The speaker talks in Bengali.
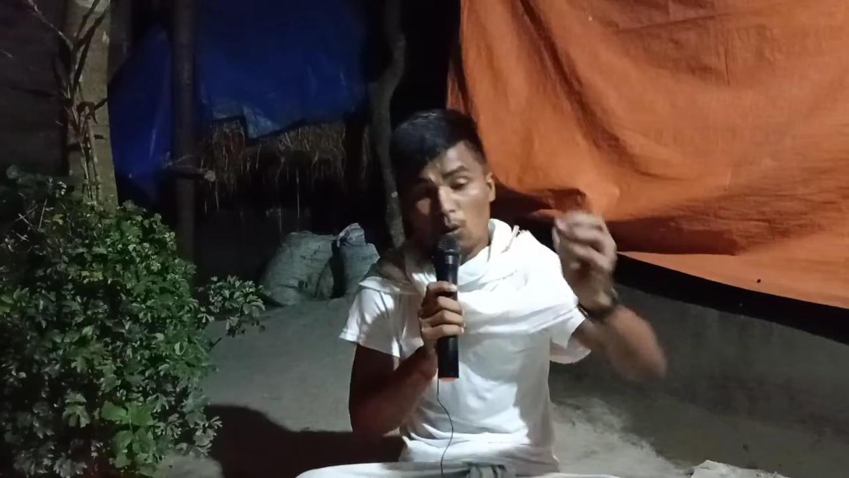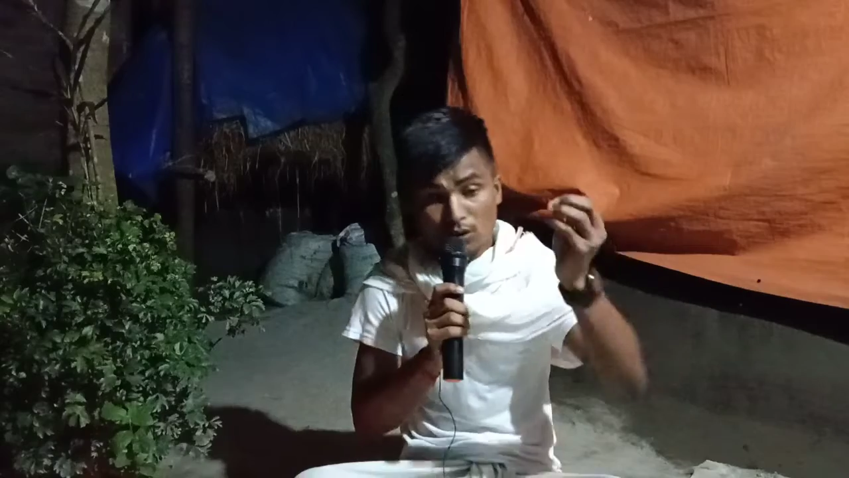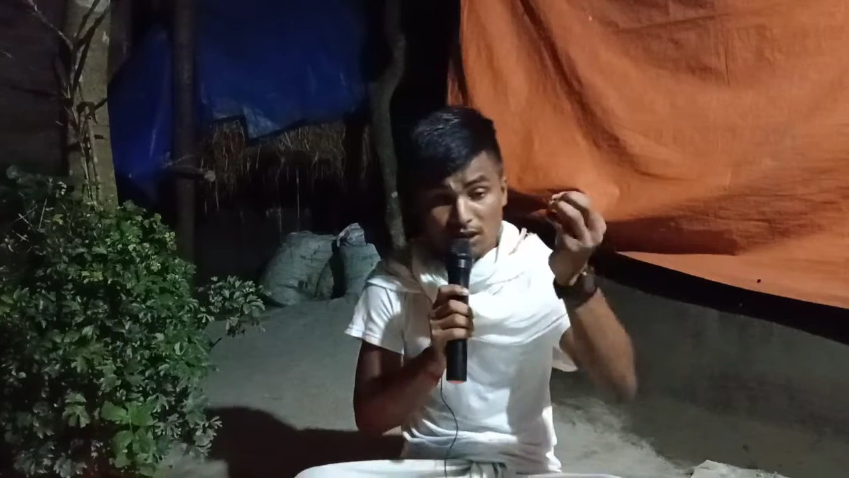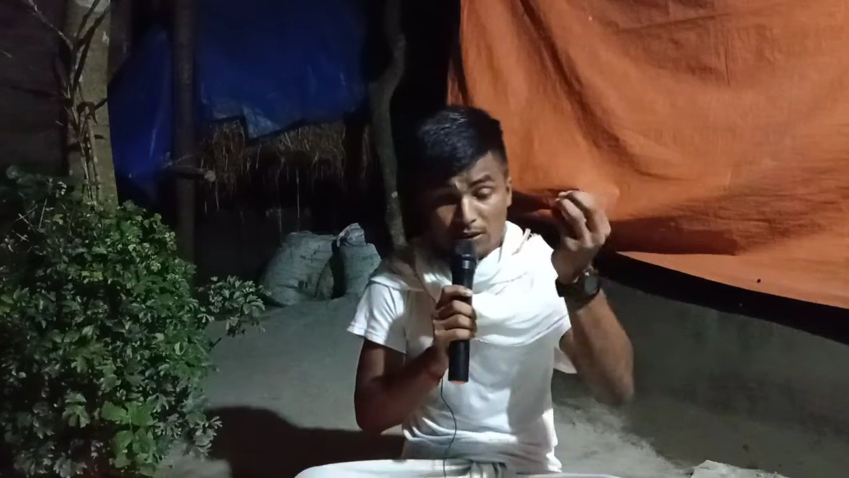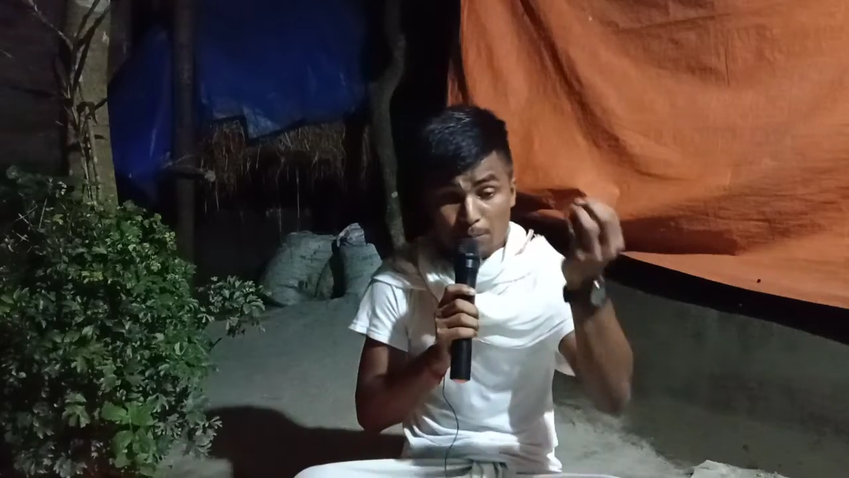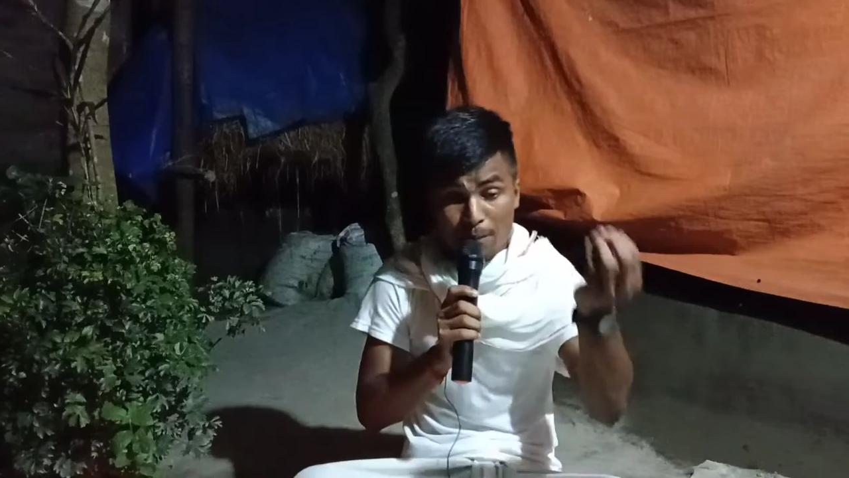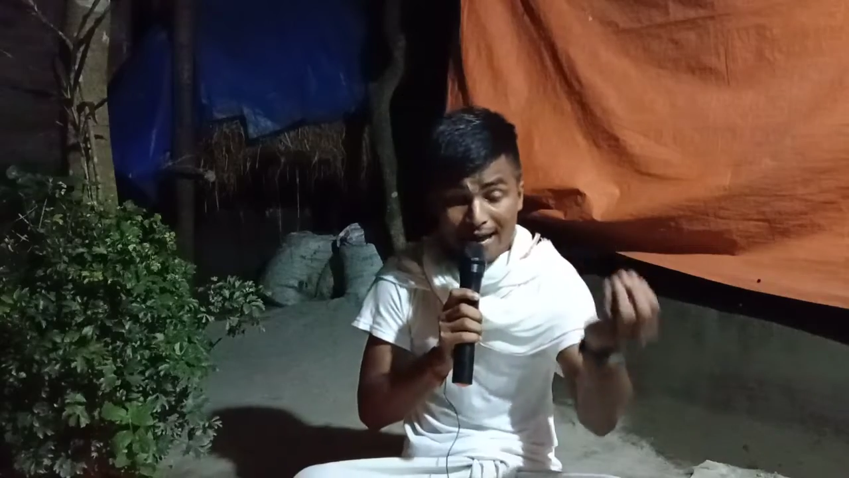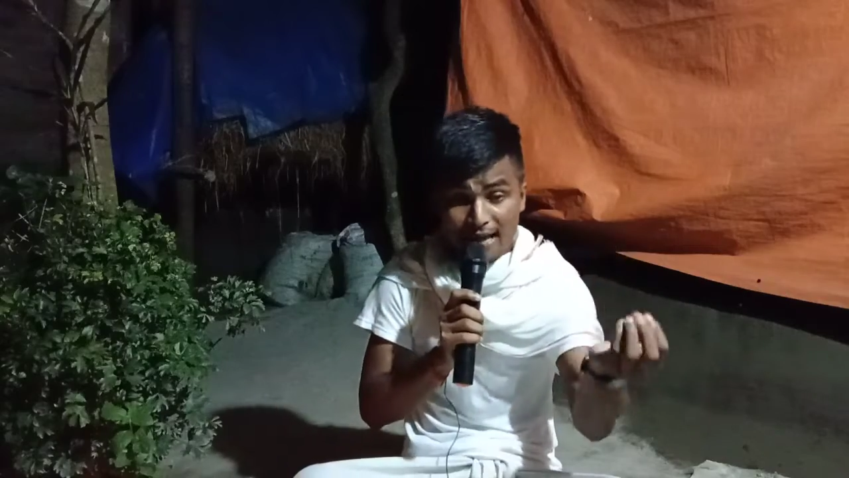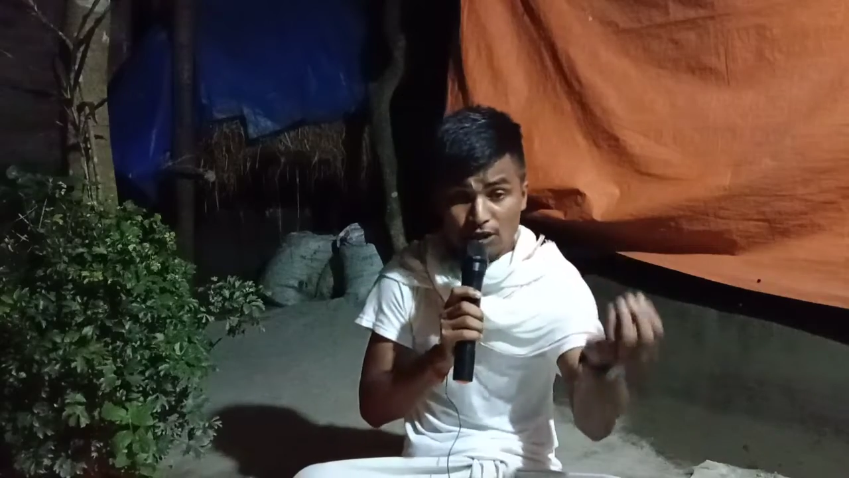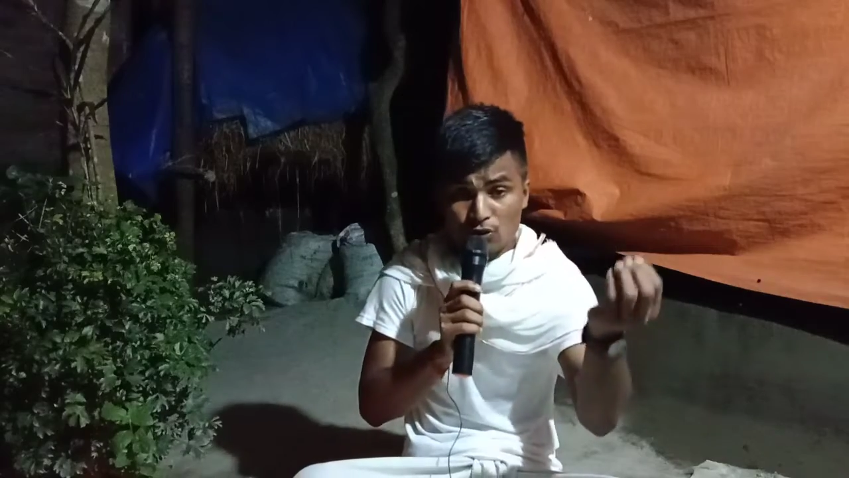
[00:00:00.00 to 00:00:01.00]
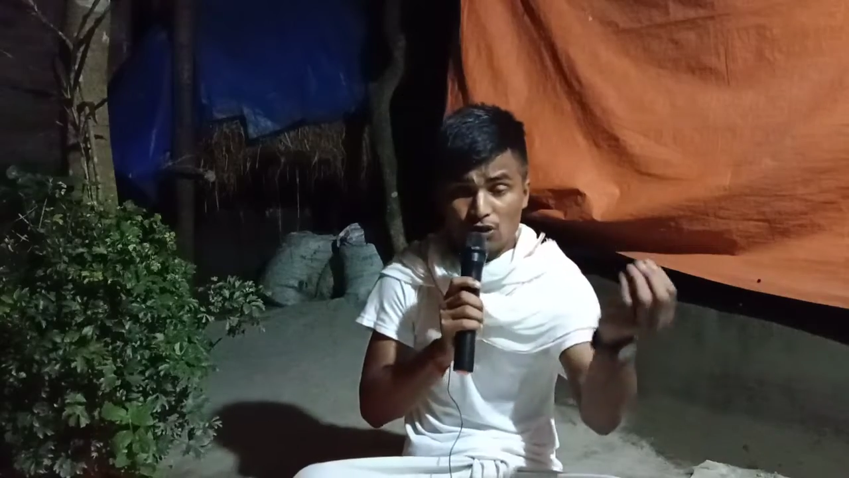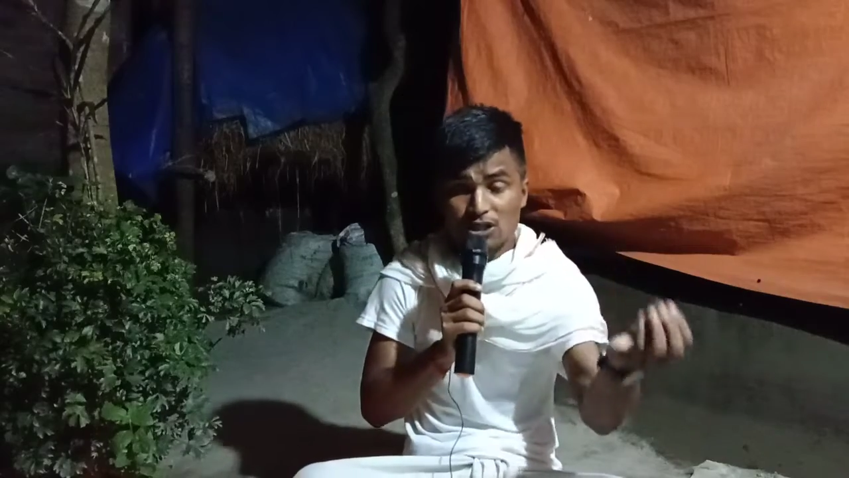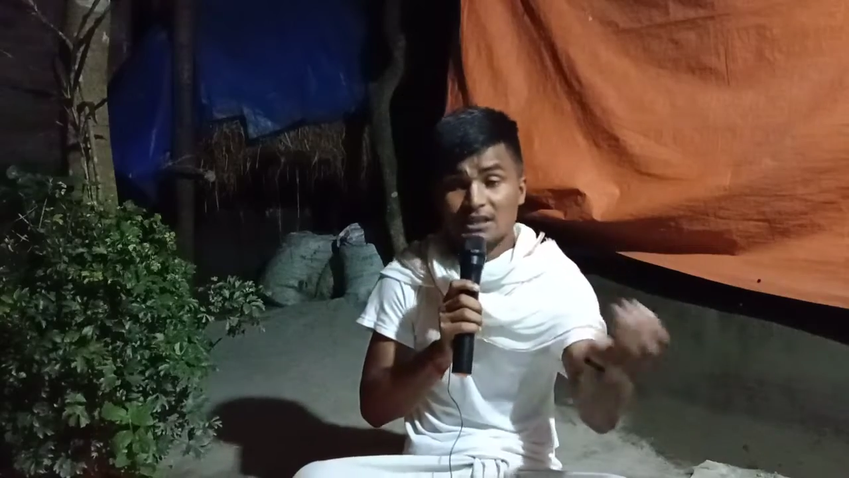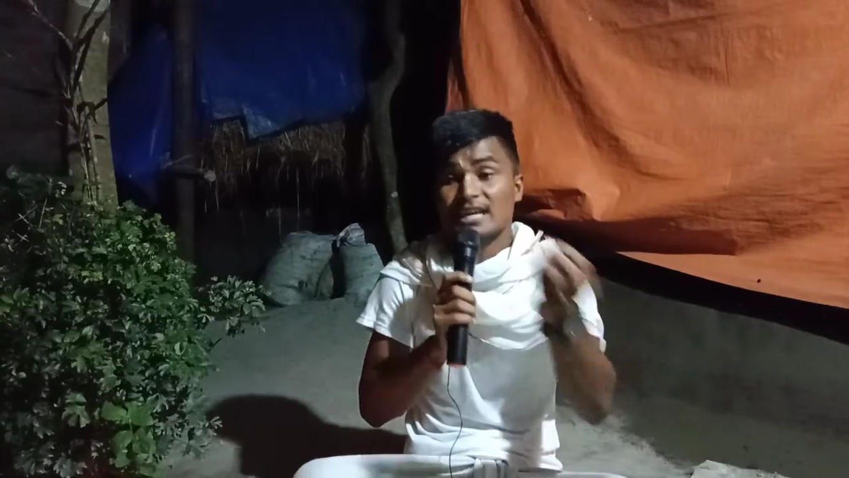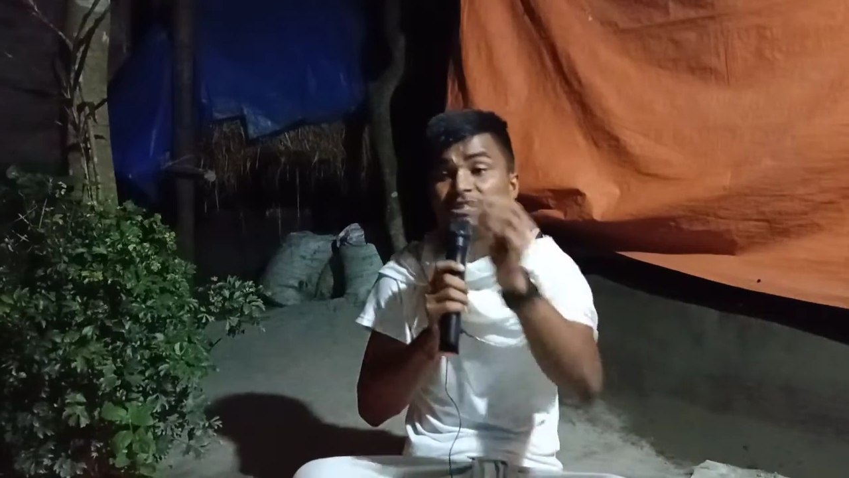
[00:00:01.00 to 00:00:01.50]
অর্থাৎ মায়ার
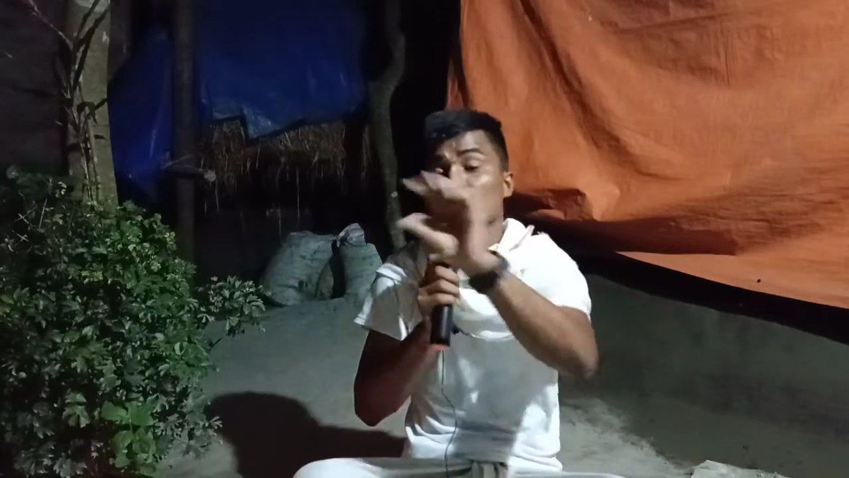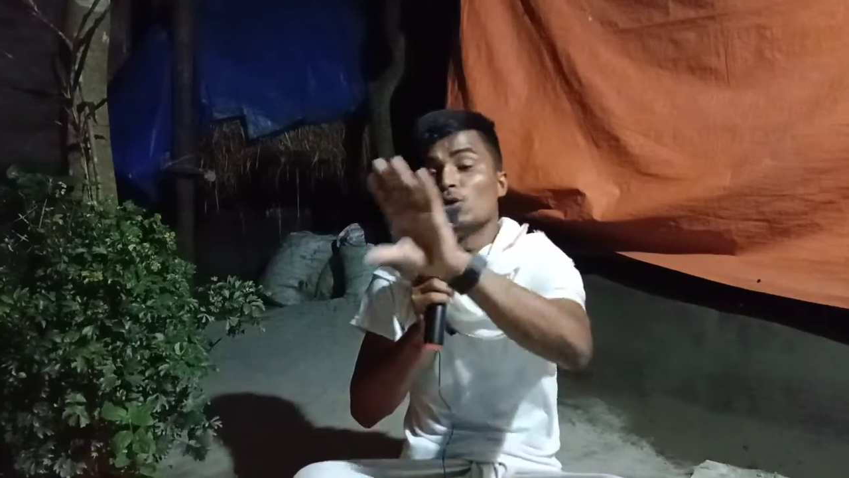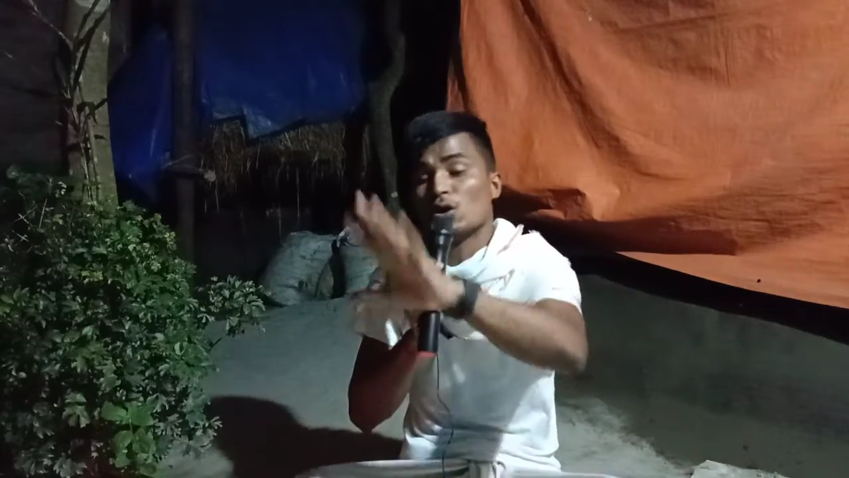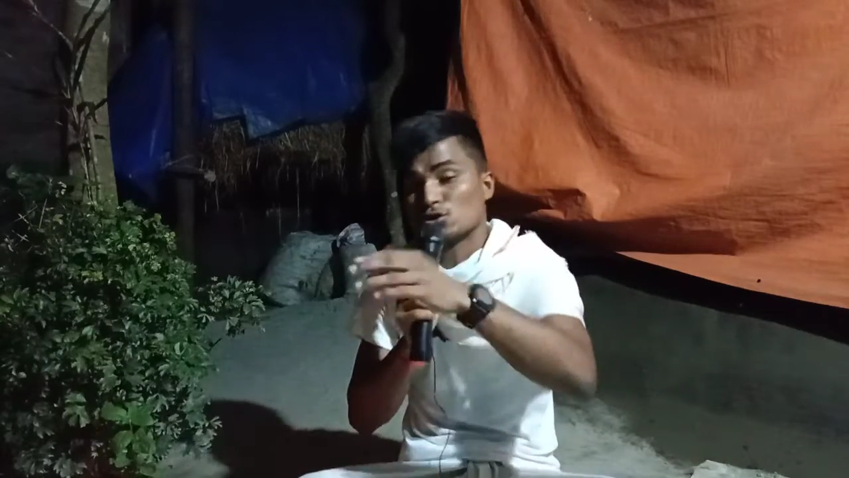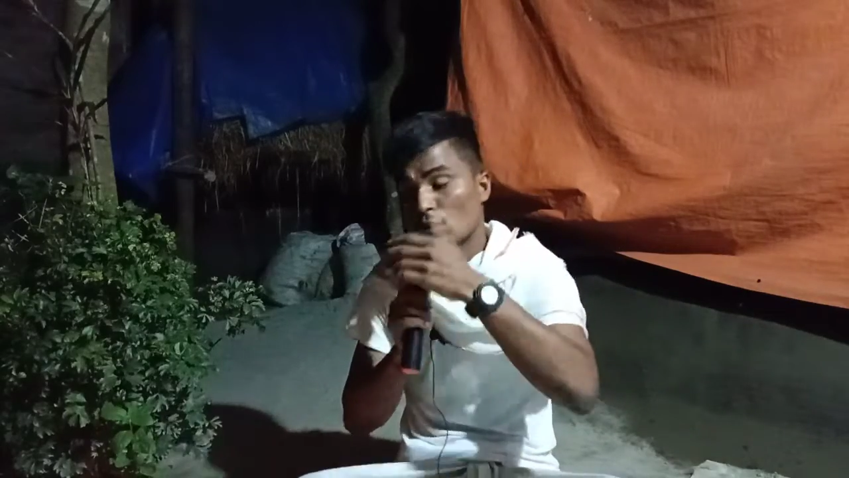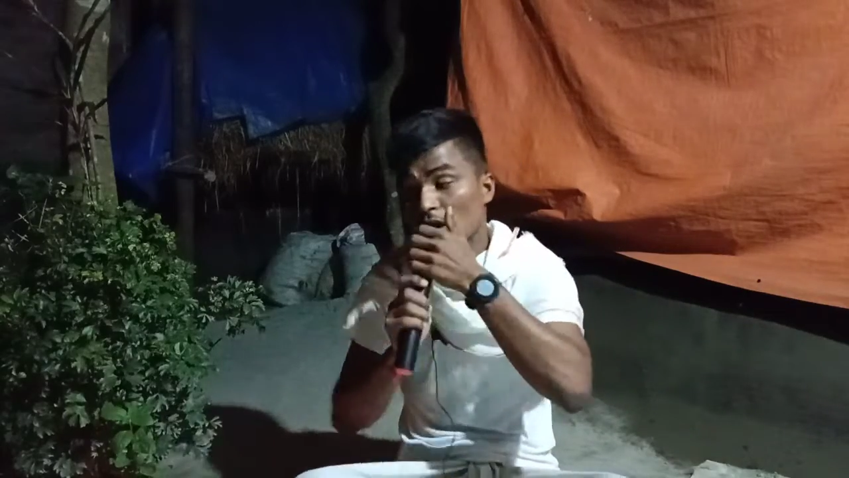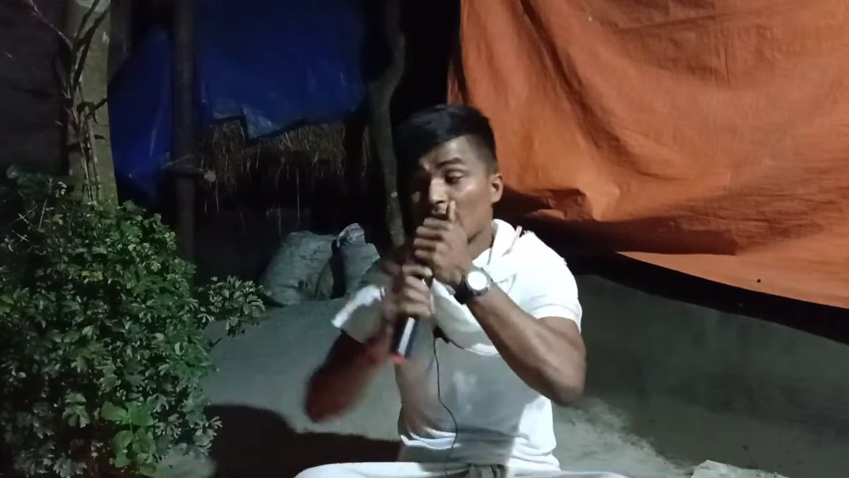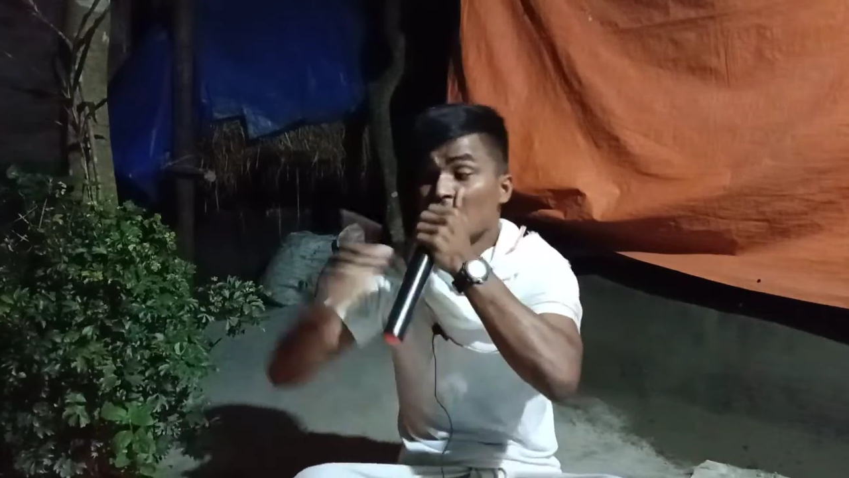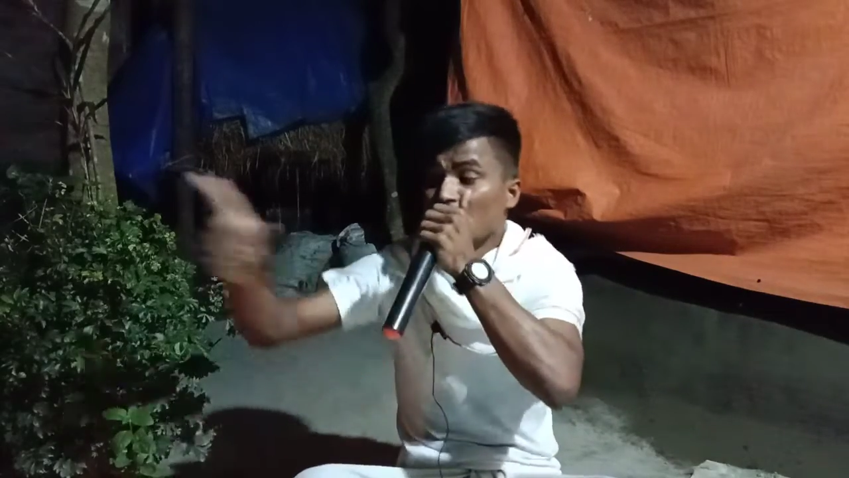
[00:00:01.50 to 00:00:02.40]
সংসার থেকে যিনি ধ্বংস করে